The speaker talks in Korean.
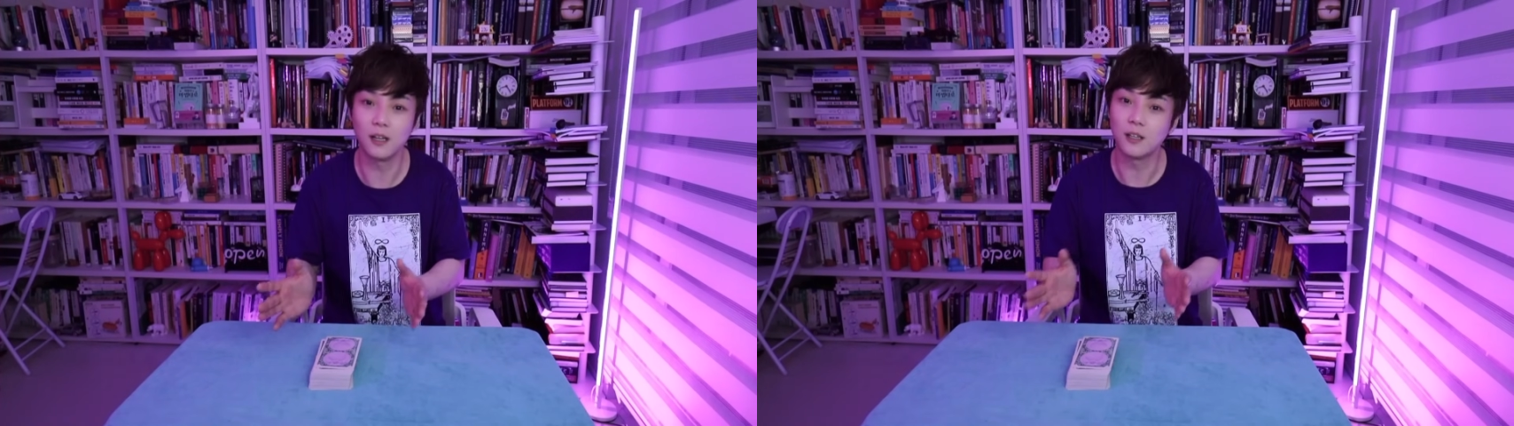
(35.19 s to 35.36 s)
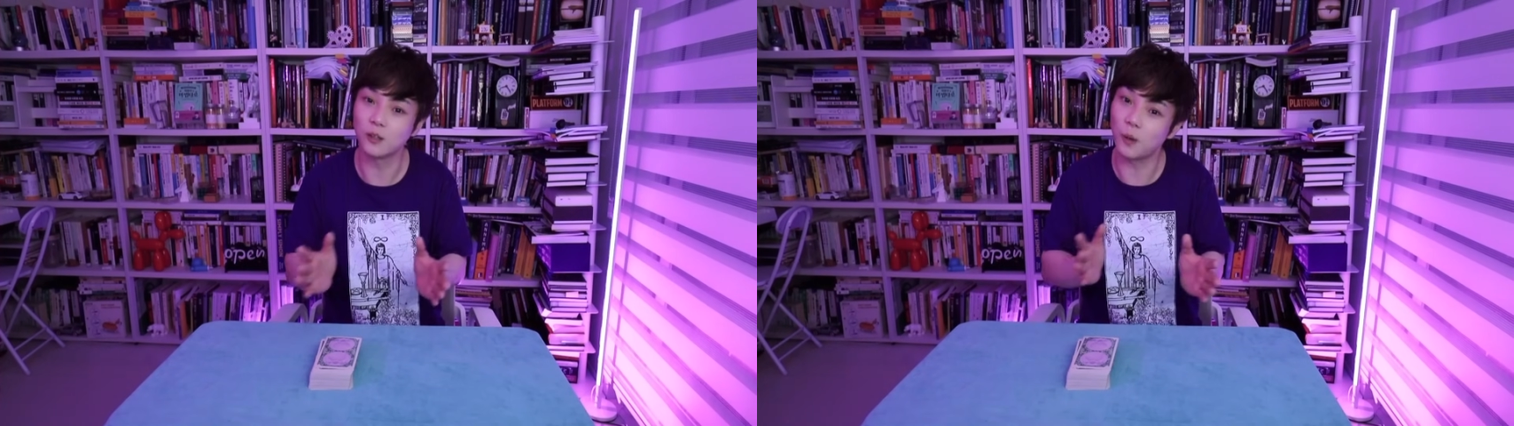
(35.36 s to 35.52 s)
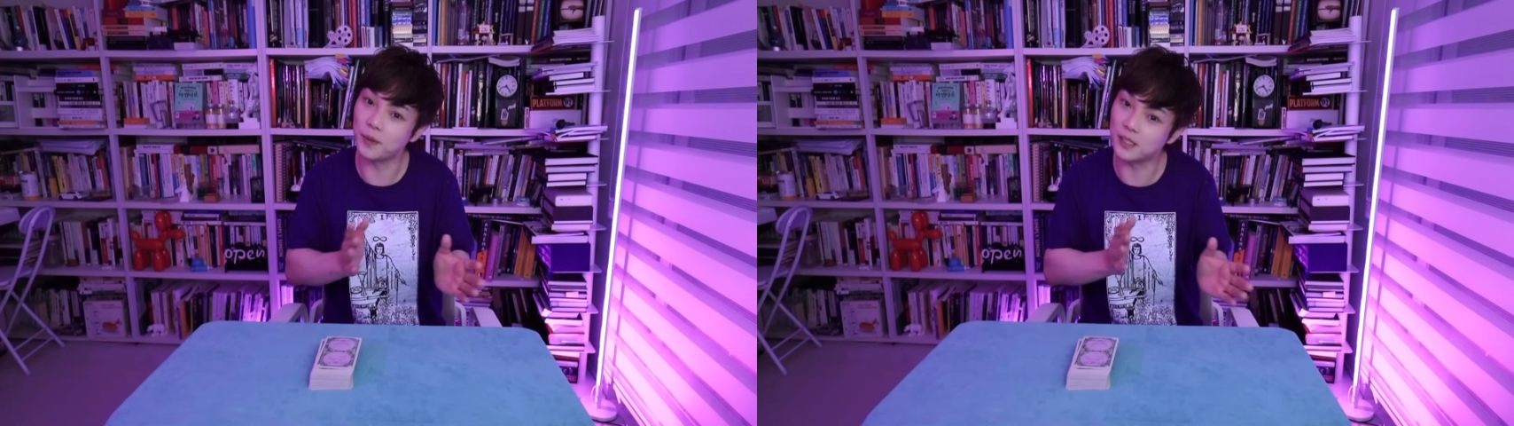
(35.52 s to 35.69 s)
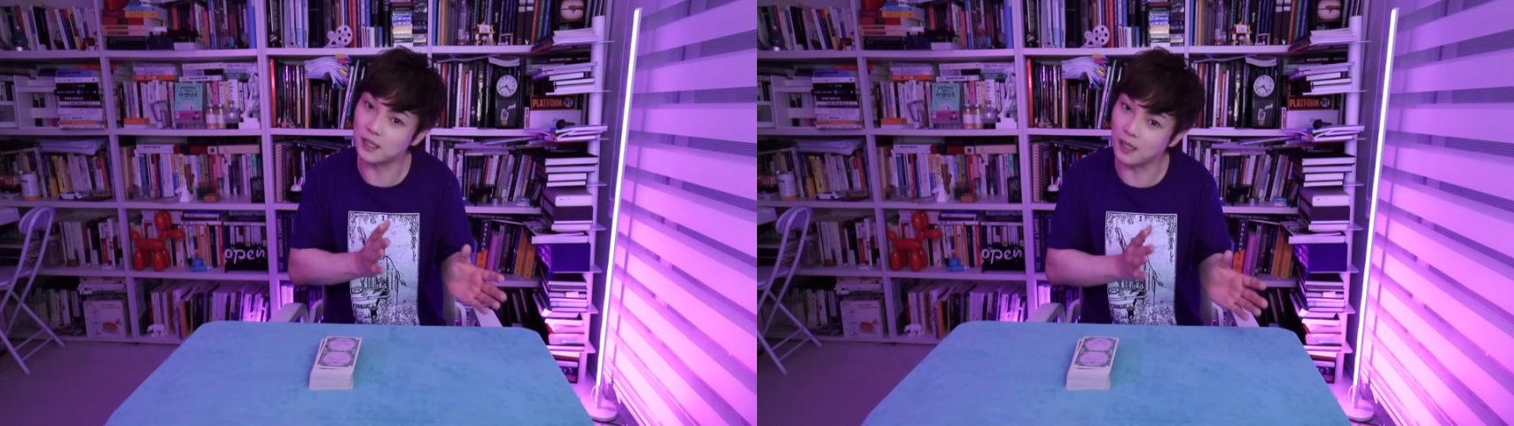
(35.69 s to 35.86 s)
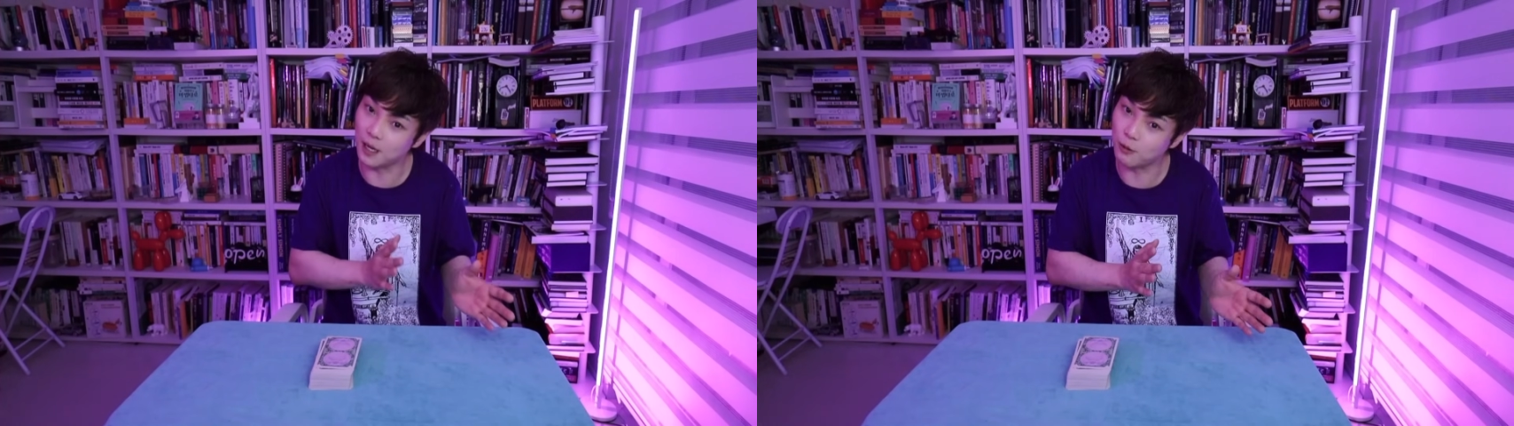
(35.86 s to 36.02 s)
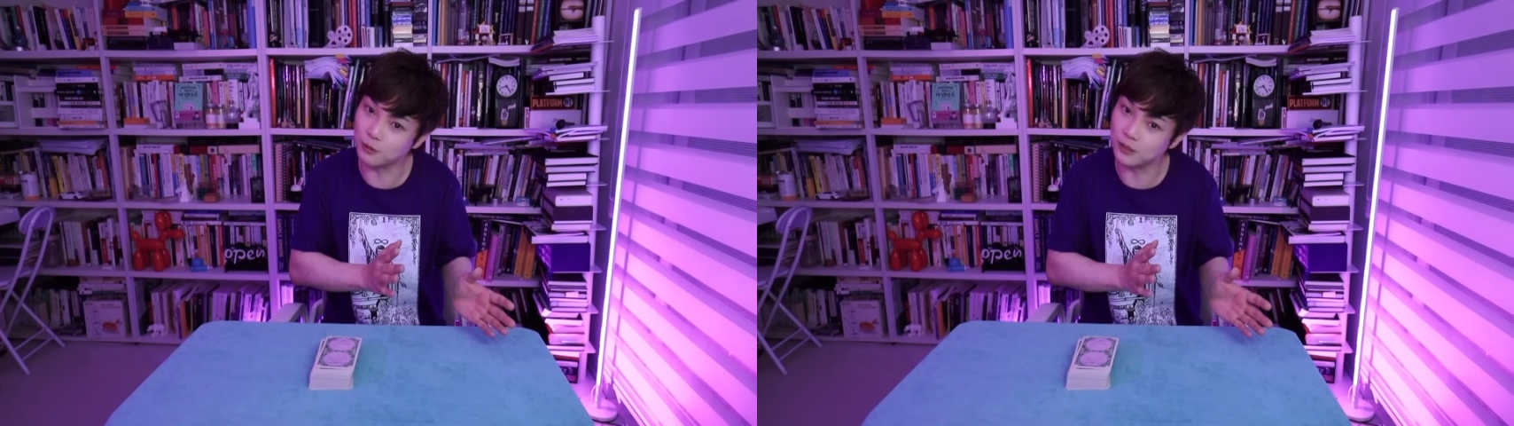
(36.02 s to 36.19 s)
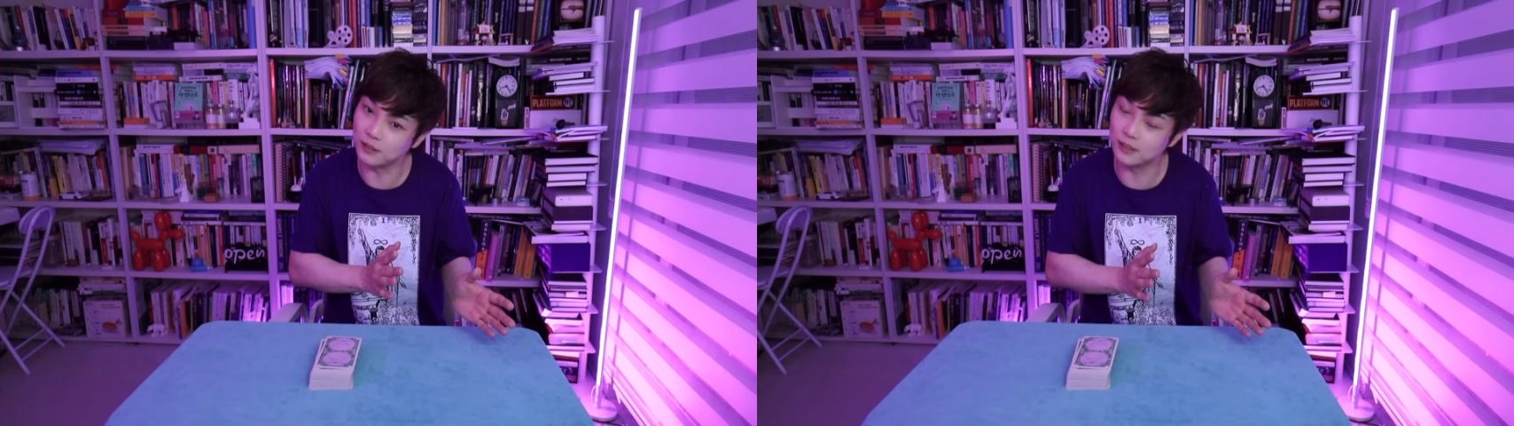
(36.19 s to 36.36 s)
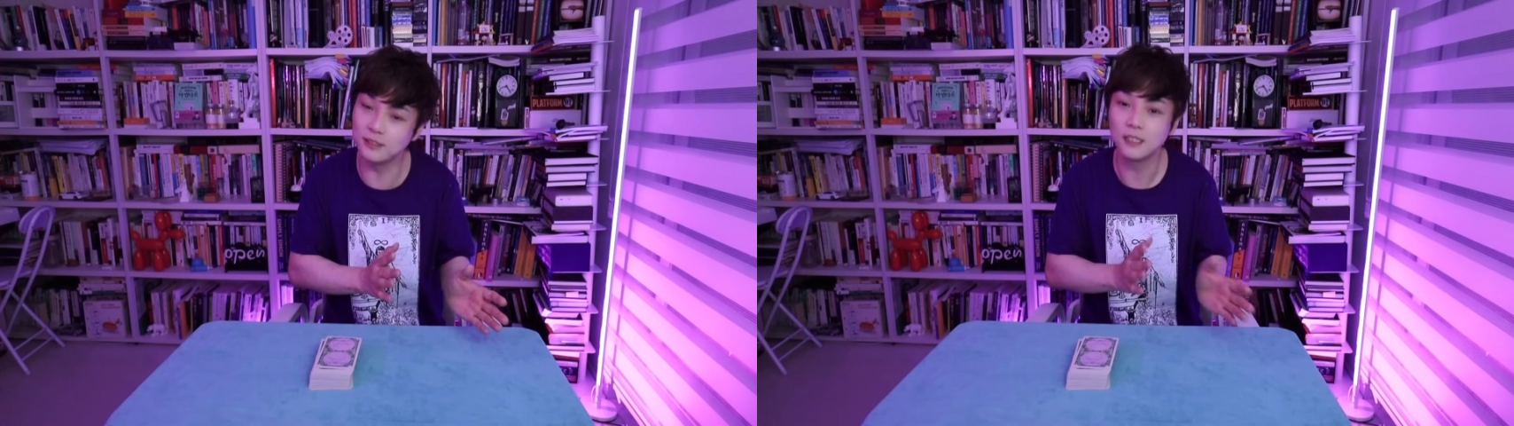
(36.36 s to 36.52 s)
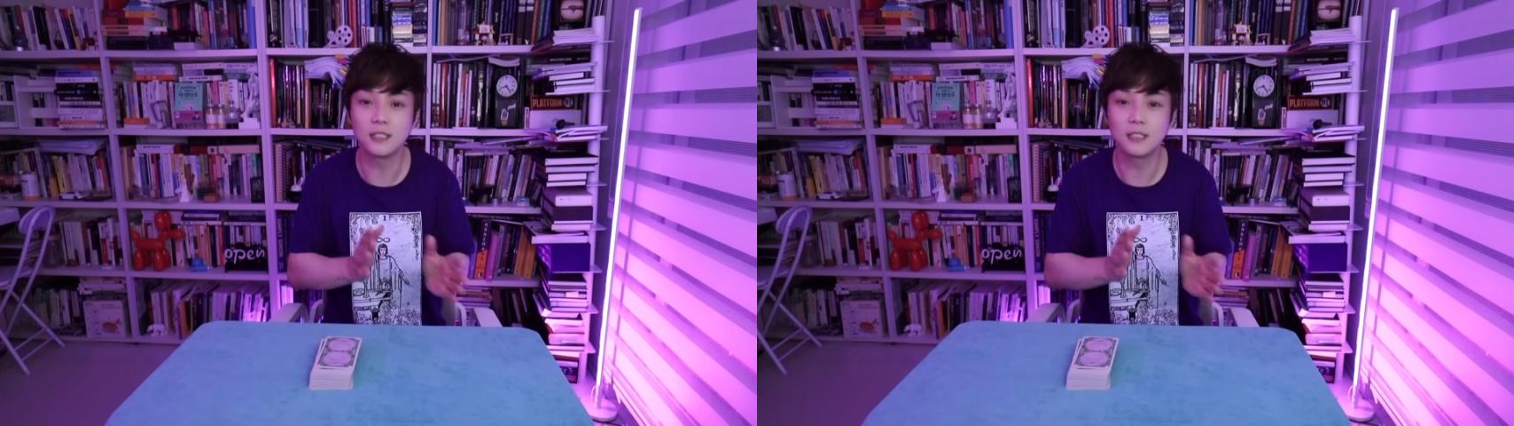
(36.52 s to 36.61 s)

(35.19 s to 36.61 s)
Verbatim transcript: 옆에 지나가고 있는